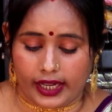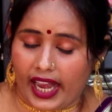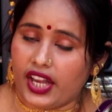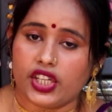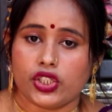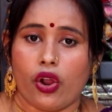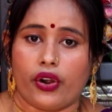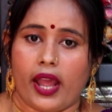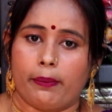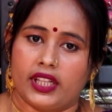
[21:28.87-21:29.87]
গ্যারান্টি
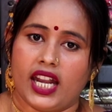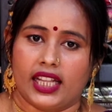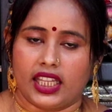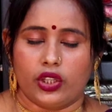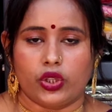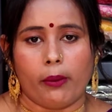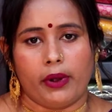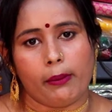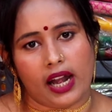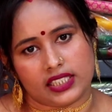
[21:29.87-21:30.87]
সহকারে আপনাদের হাতে কিন্তু
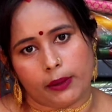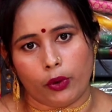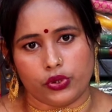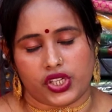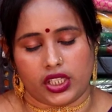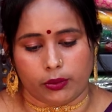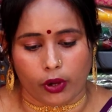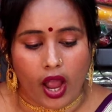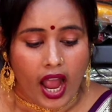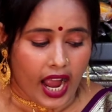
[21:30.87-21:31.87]
আমরা মালটা পৌঁছিয়ে
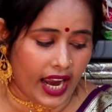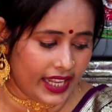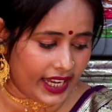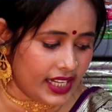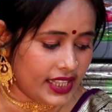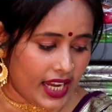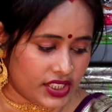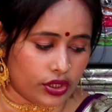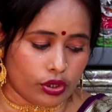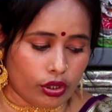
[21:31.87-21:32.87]
দেবো আর এখানে
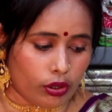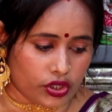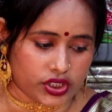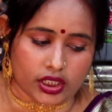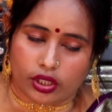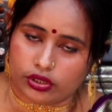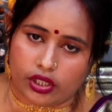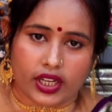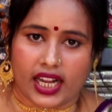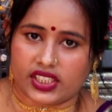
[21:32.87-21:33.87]
থাকছে তো অসাধারণ
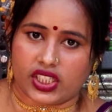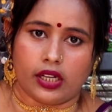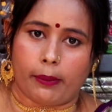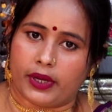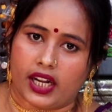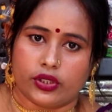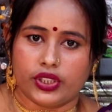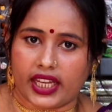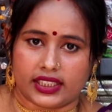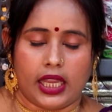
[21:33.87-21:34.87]
ধরন কালেকশন আপনারা
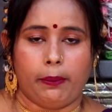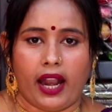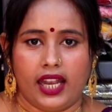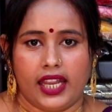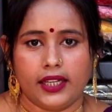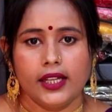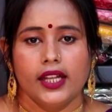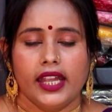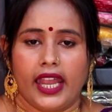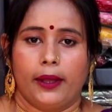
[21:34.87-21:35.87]
তো দেখতেই পারলেন
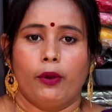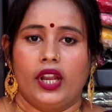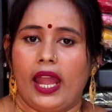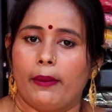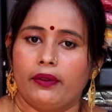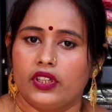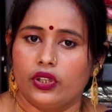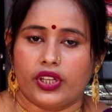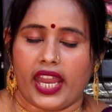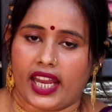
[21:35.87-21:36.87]
এই বলে আমার
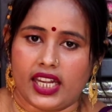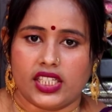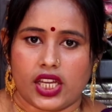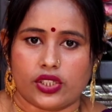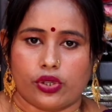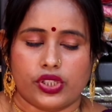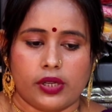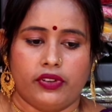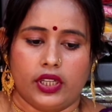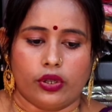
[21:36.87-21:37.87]
ভিডিওটা এখানেই শেষ
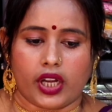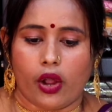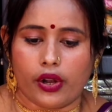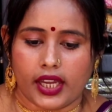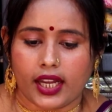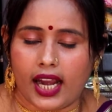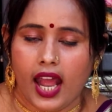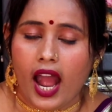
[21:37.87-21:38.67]
করছি ভিডিওটায় অনেক